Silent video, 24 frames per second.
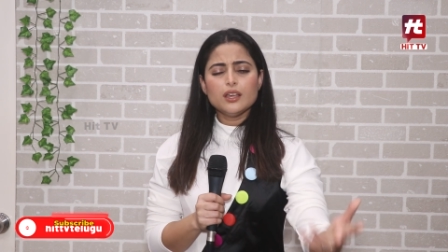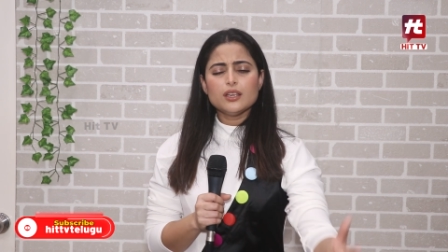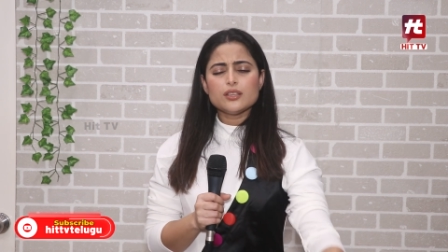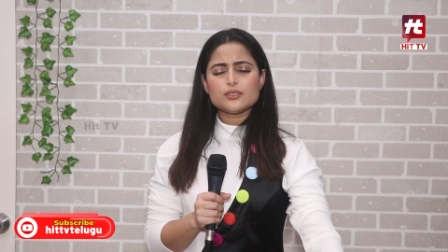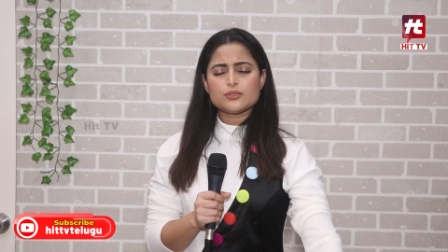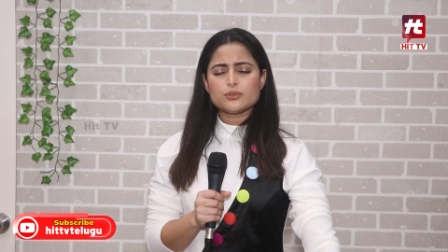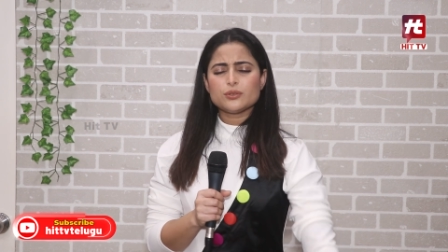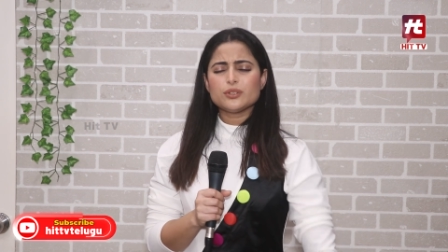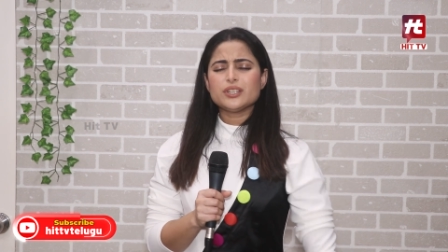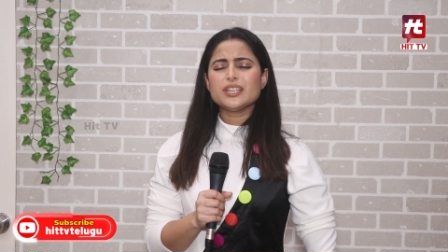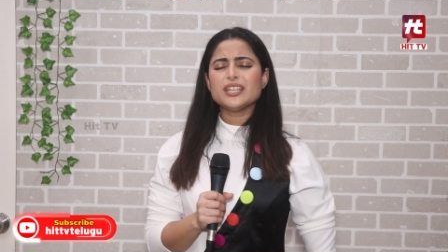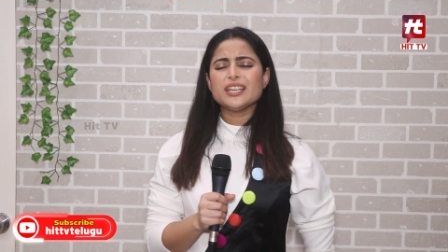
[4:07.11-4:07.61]

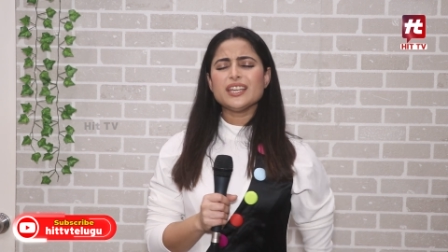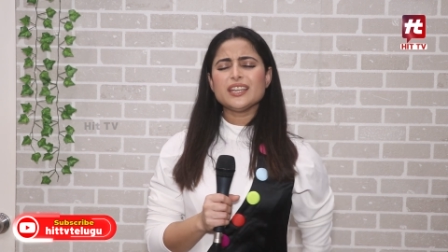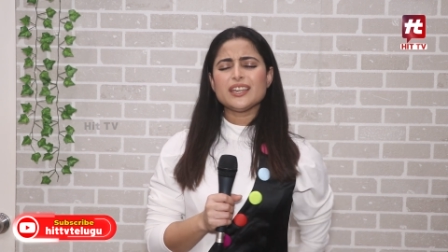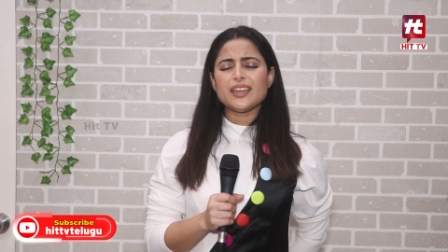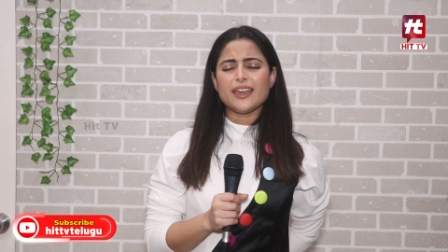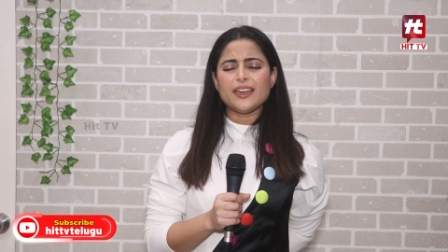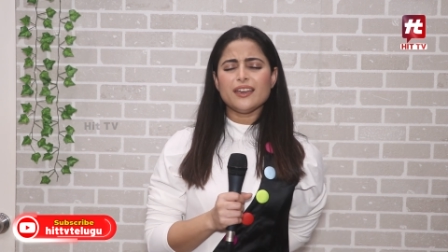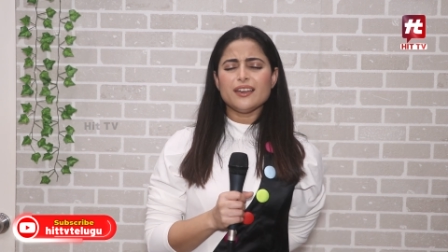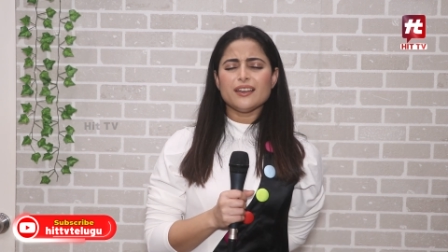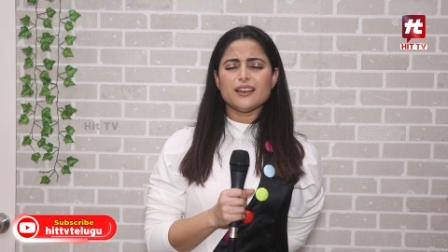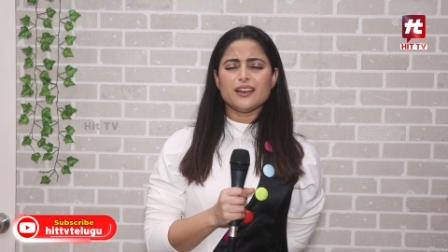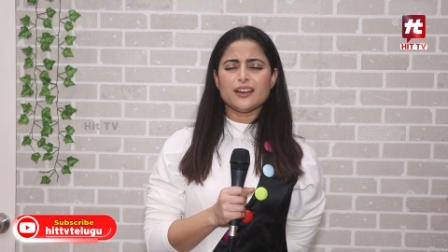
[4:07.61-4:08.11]
सो so, ठीक
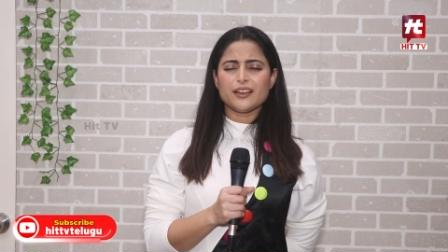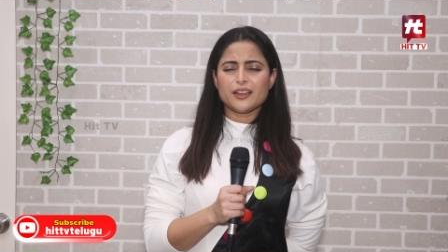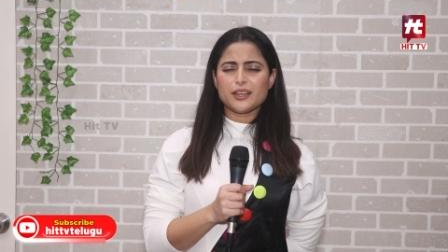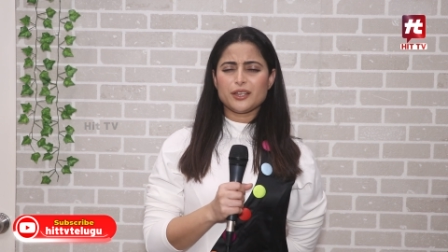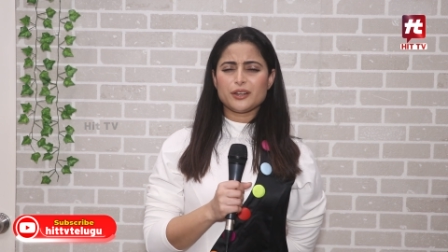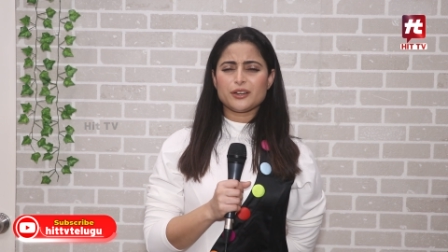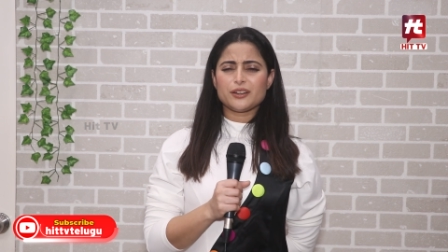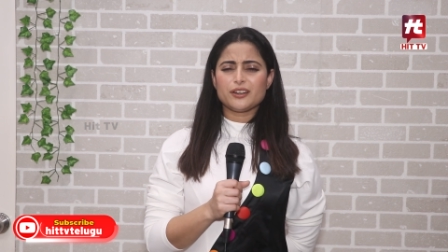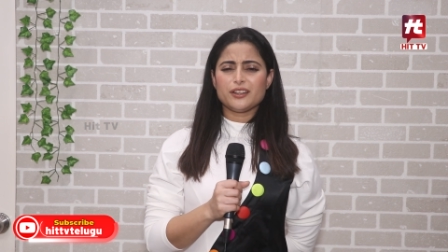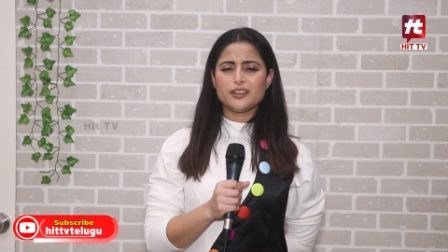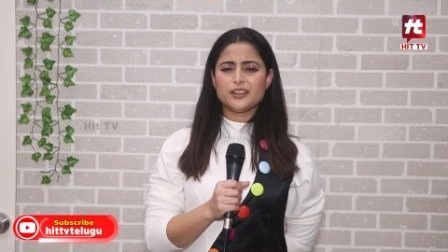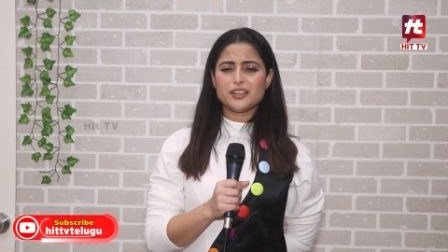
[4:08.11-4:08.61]
है
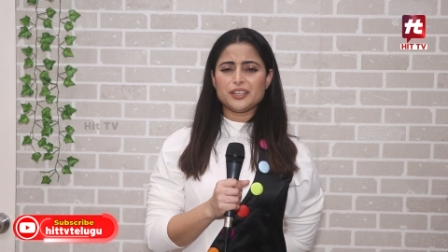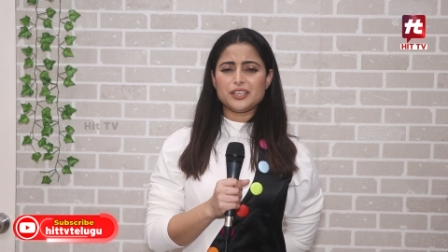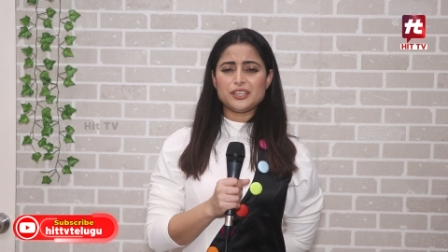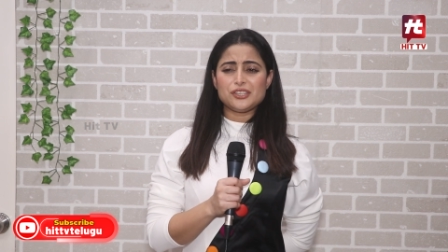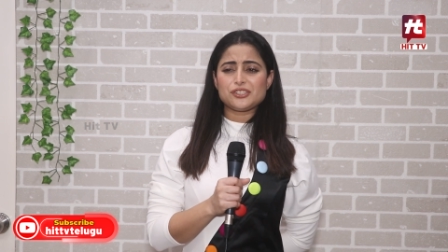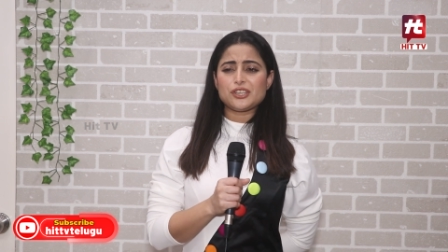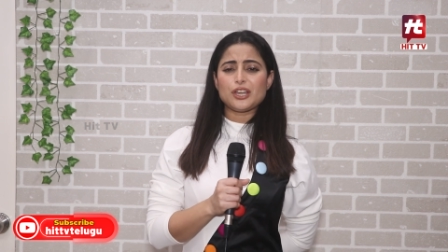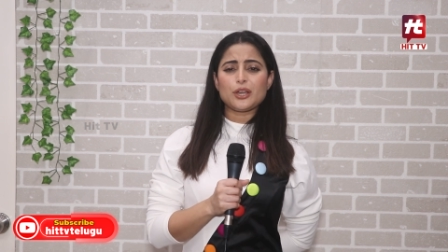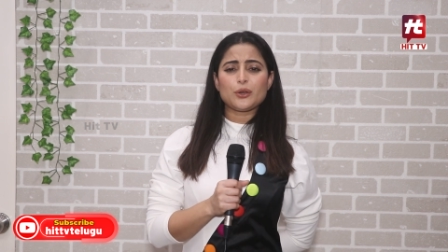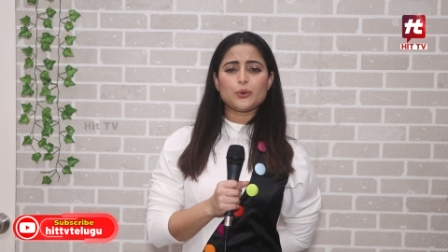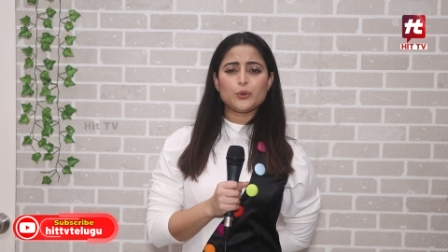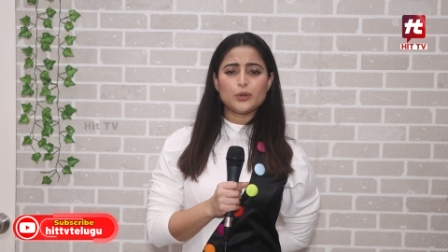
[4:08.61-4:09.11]
अगर ईशा